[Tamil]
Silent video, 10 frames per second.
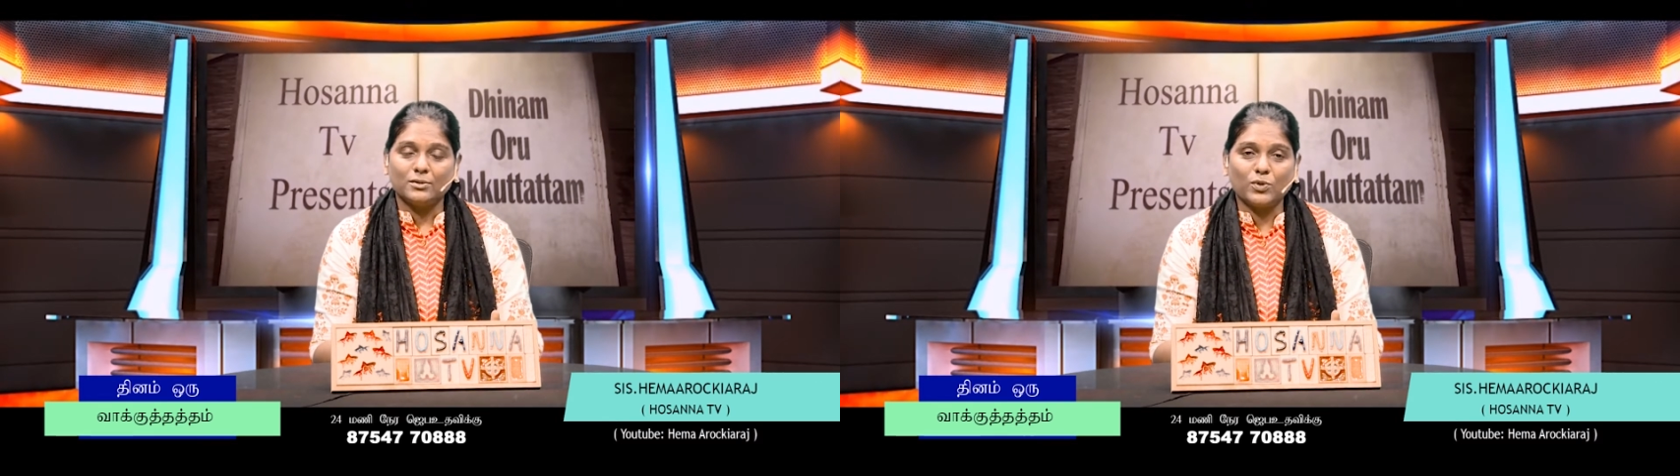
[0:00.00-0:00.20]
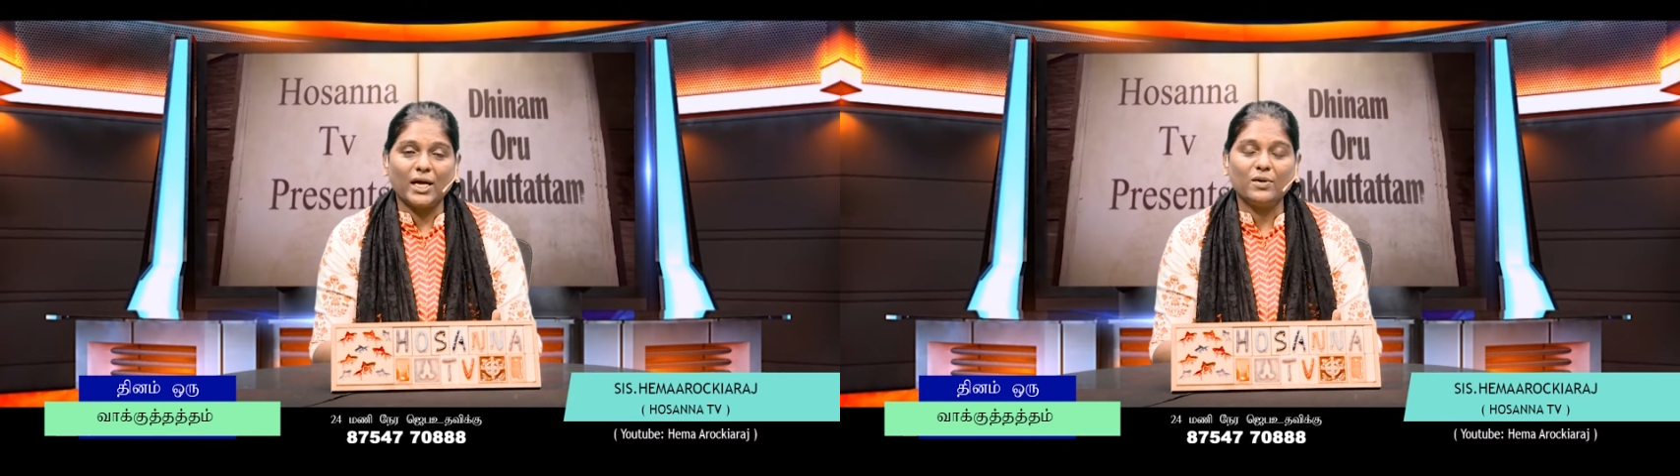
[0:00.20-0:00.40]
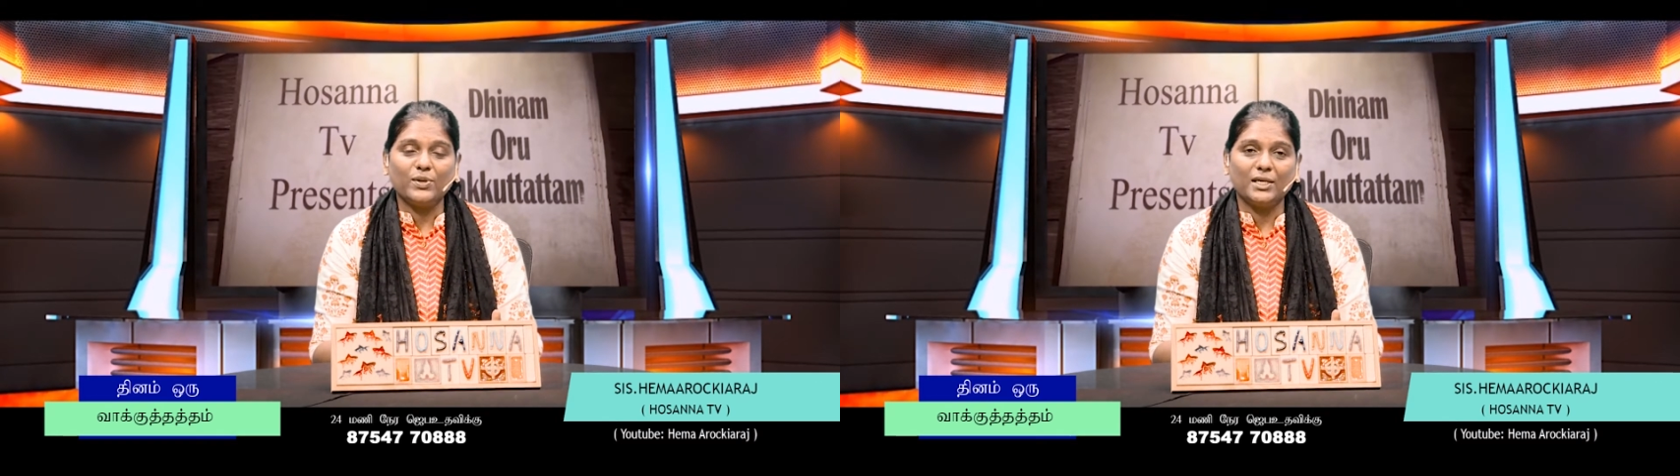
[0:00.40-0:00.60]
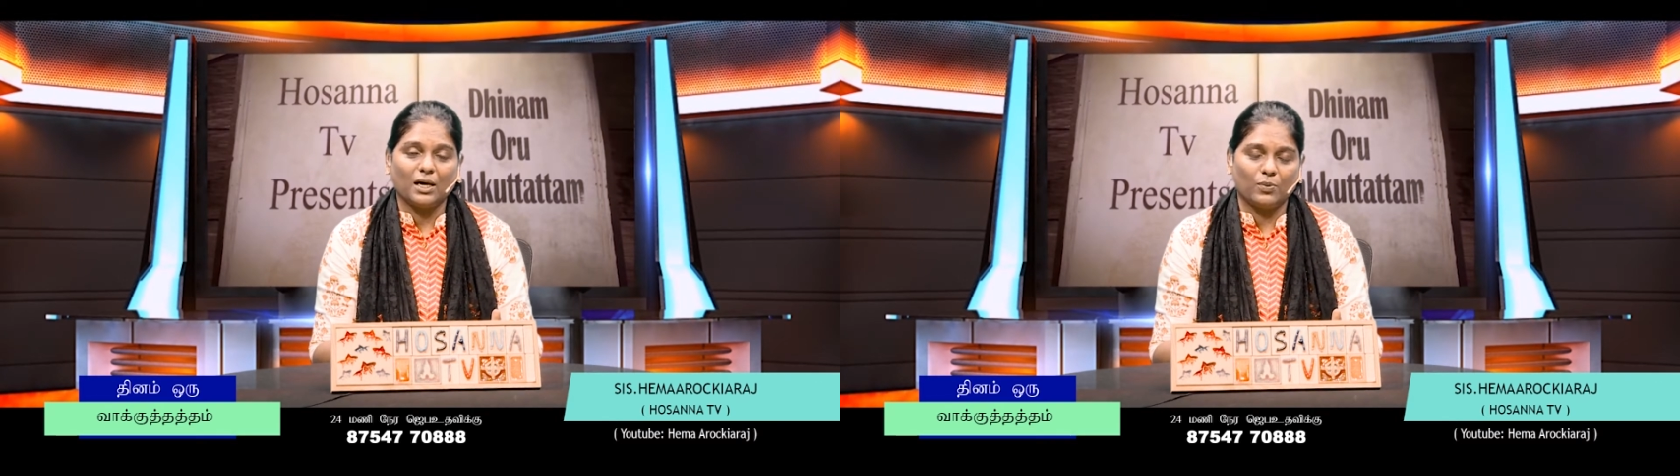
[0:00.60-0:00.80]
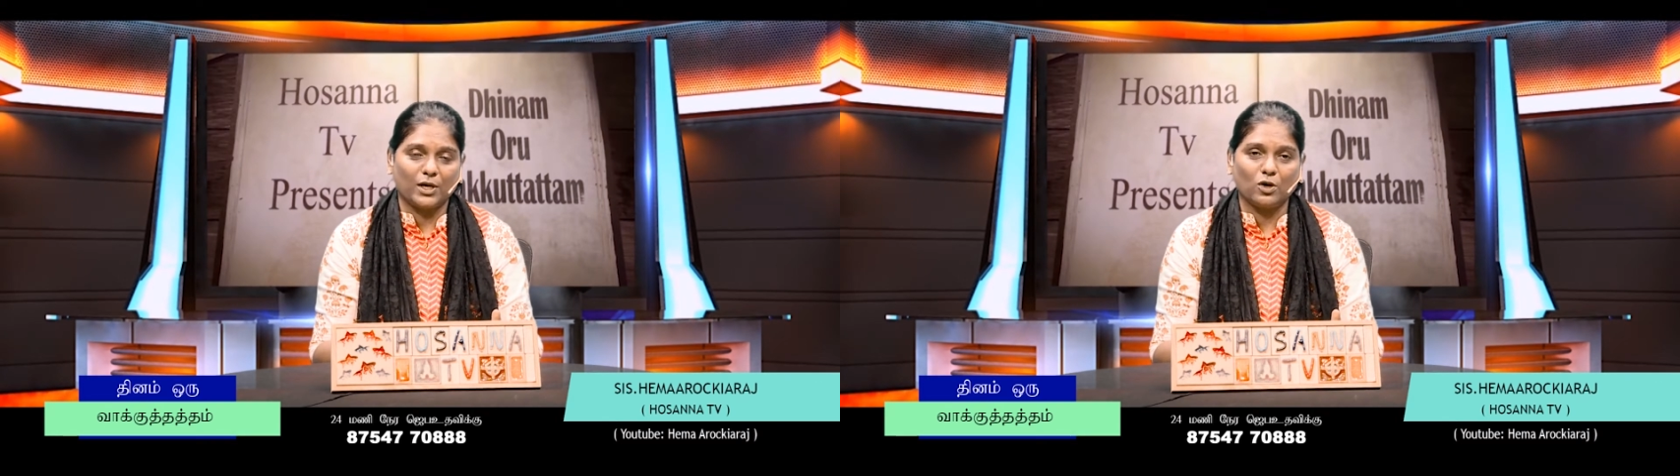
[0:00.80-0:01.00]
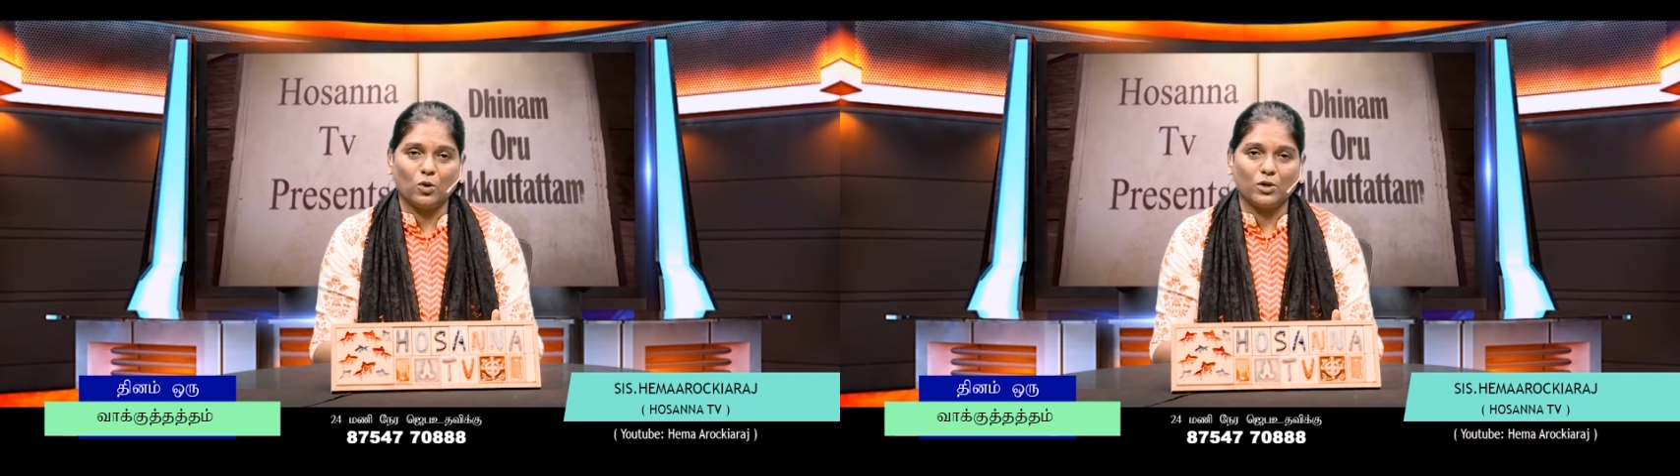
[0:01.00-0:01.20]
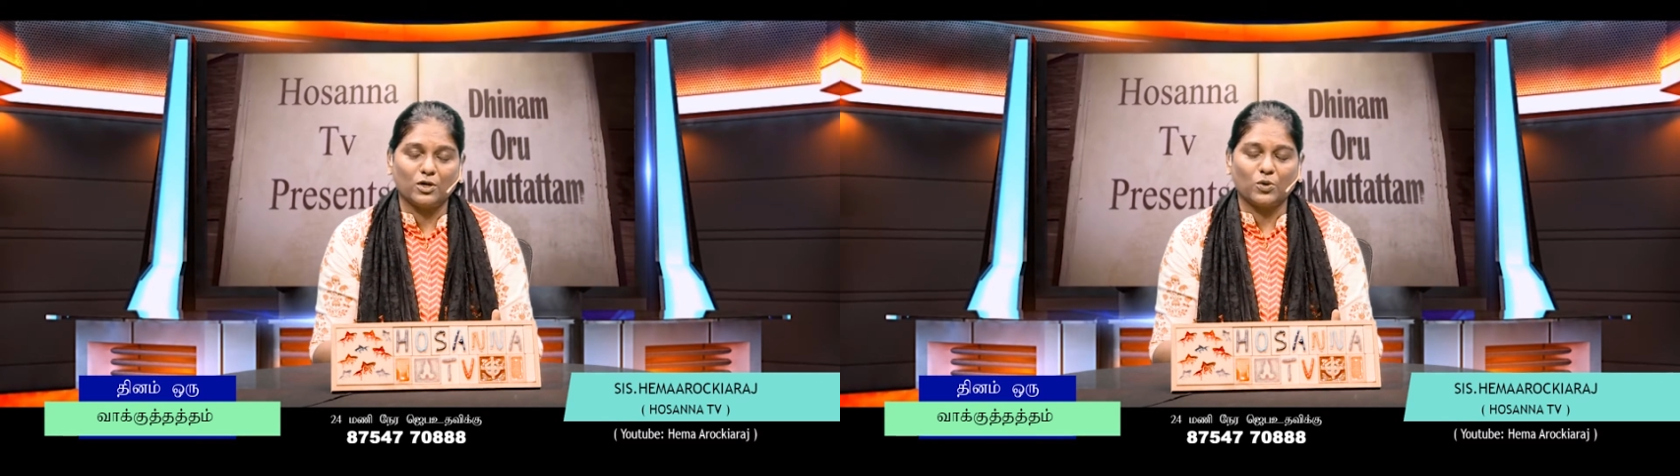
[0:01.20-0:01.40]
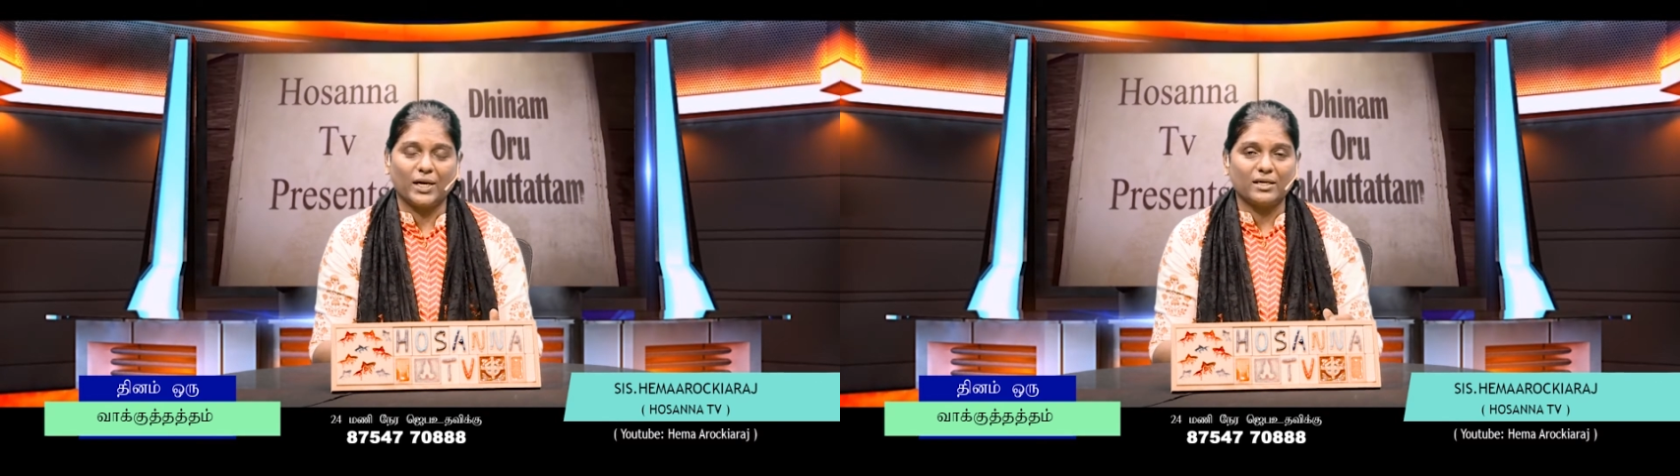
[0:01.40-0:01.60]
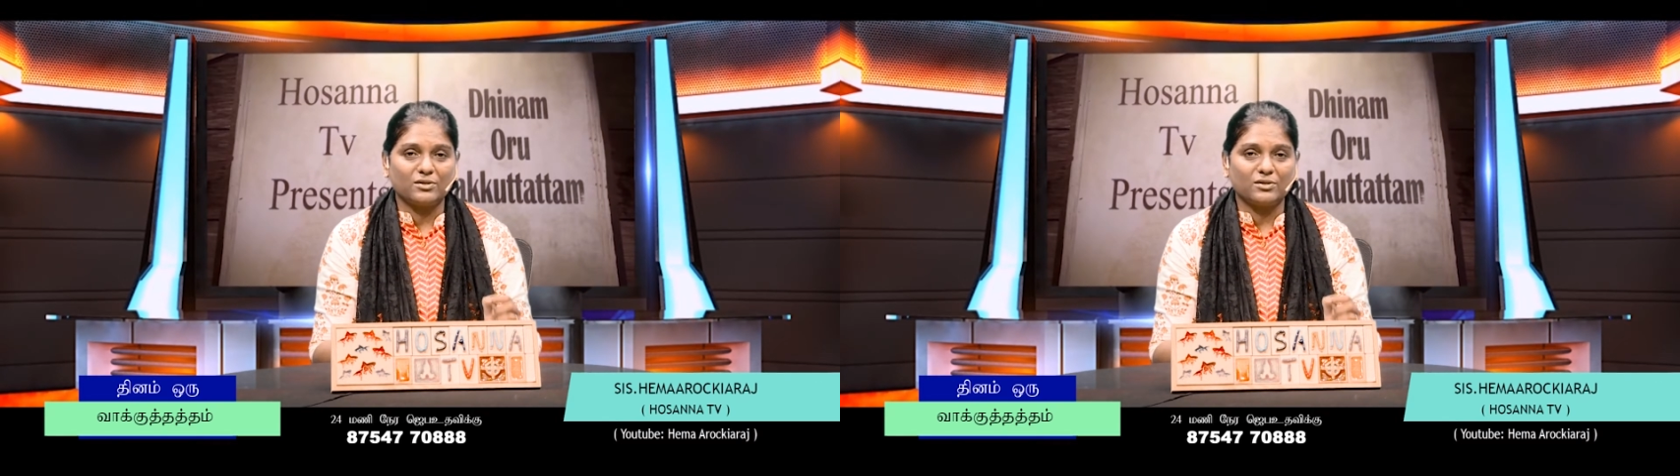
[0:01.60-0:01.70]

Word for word: தேவன் அவர்களோடு கூட